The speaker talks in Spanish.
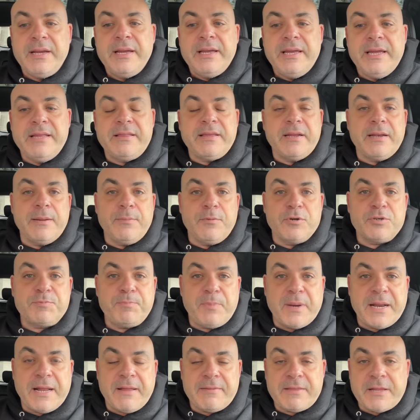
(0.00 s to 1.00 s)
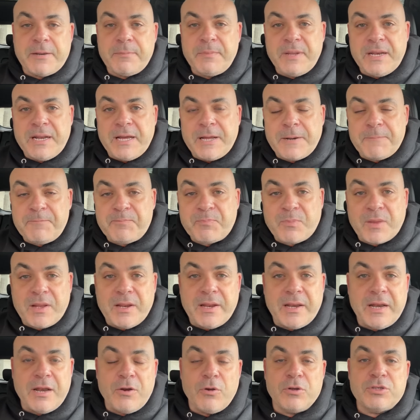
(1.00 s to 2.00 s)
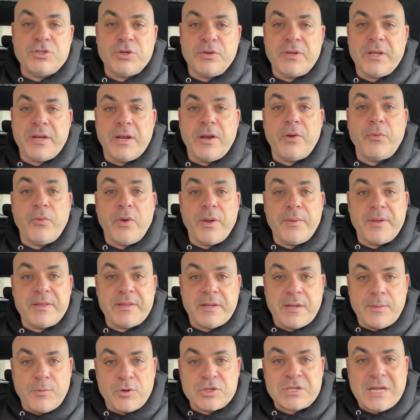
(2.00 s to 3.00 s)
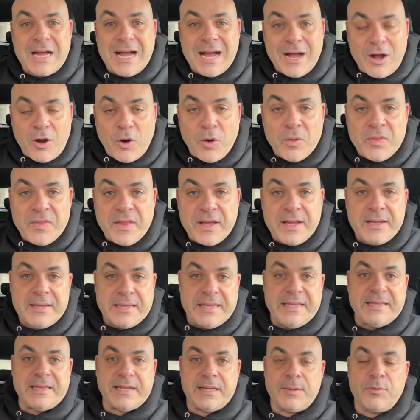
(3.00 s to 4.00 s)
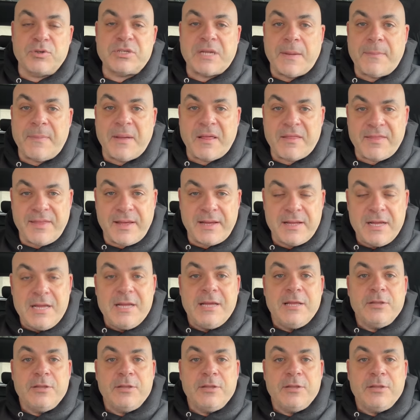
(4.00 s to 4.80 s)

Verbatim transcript: Y tenemos para terminar, en el 8 y en el 9 tenemos a Honda y tenemos a Mazda.